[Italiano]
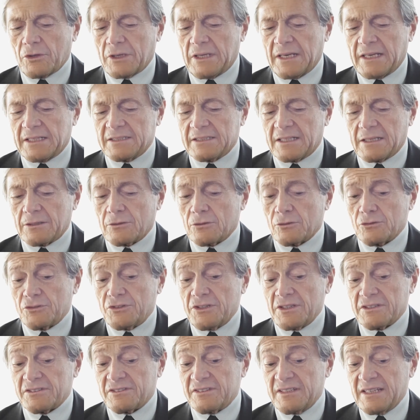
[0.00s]
che la
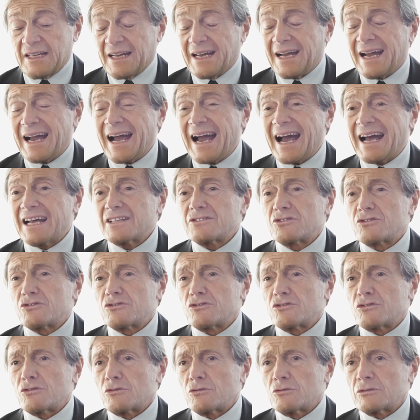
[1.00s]
tecnologia sia
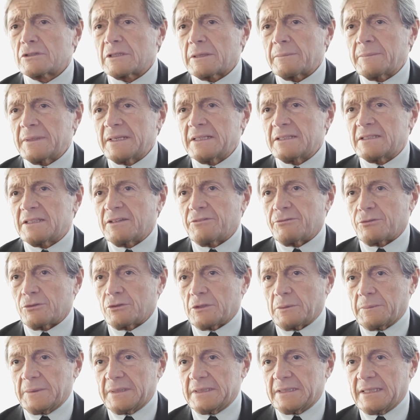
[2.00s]
assolutamente
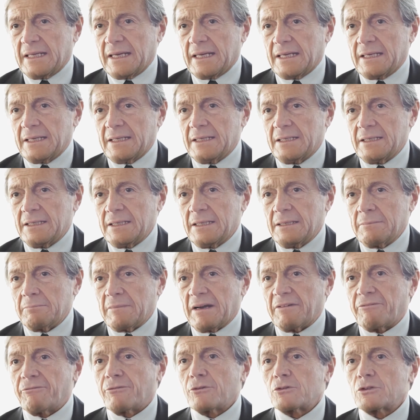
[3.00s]
fondamentale,
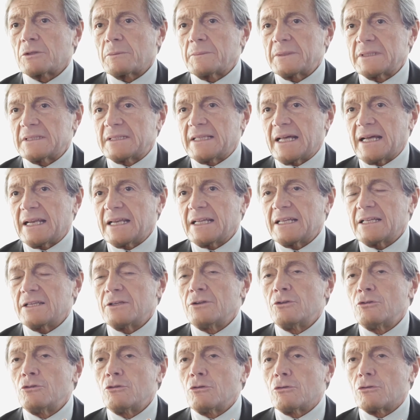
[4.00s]
ma fondamentale
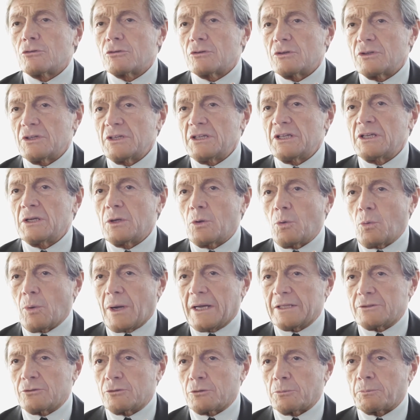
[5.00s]
non in
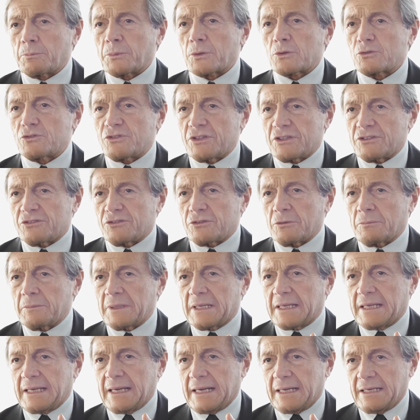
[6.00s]
quanto processo
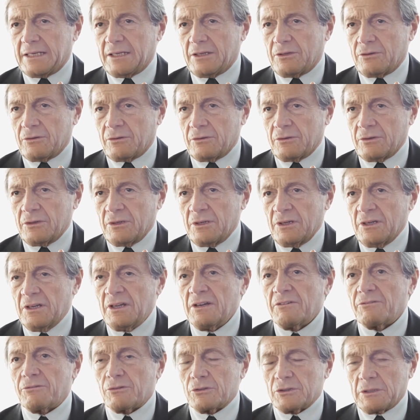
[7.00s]
meccanico,
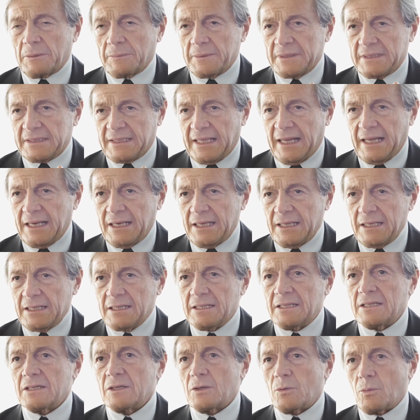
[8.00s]
fondamentale
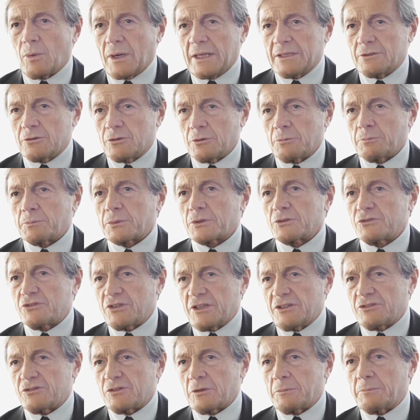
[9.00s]
in quanto
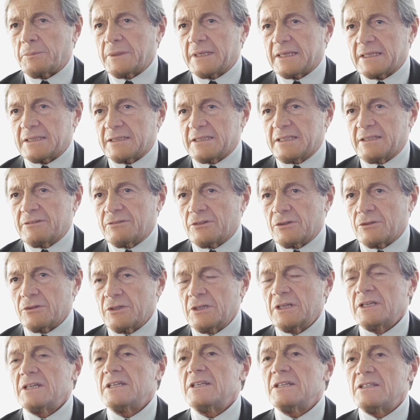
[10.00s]
processo applicativo.
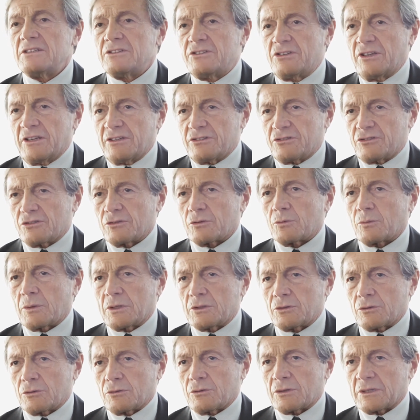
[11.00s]
Il gesso,
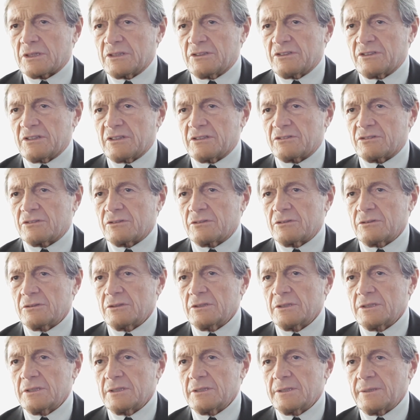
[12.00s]
quando occorre il
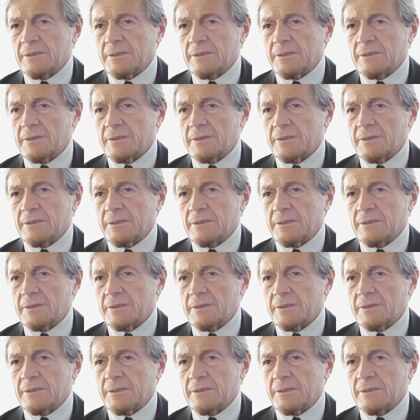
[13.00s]
gesso,